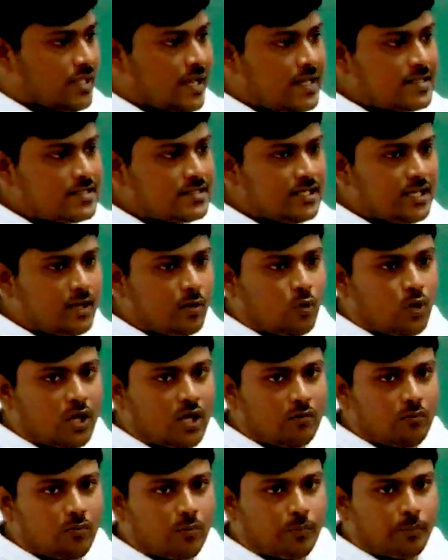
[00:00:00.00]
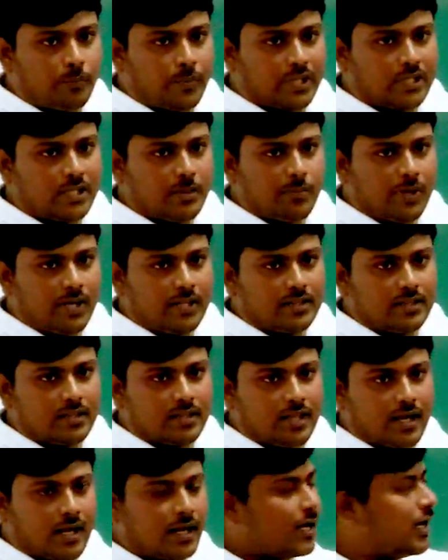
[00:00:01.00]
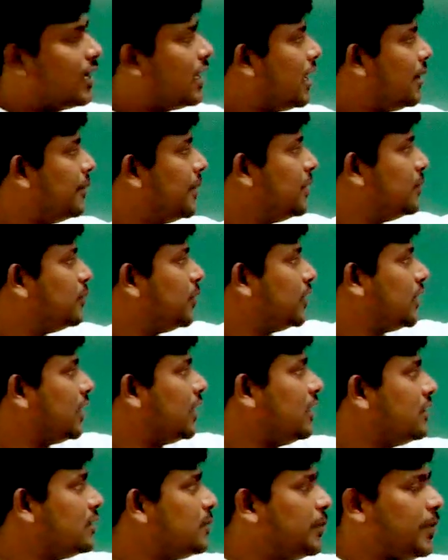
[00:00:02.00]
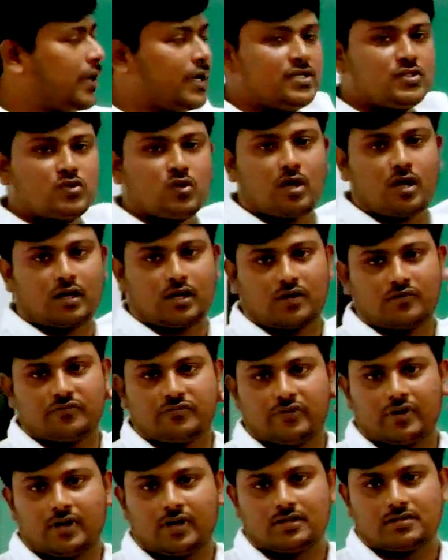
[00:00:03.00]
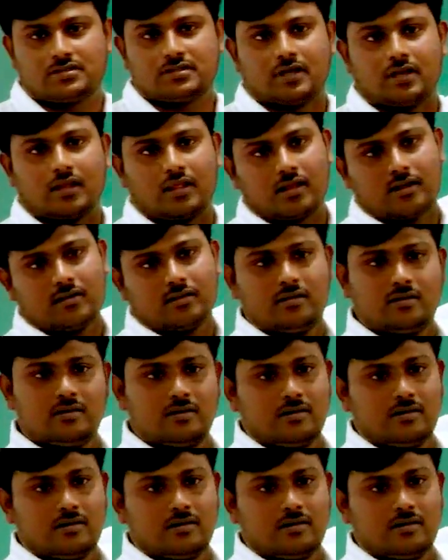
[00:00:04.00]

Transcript: தேசிய உணர்வு பிரதிபலித்தது எங்கே அப்படின்னு பார்த்தீங்கன்னா அந்த பெனின்சுலர் கான்ஃபெடரன்சியில் தான்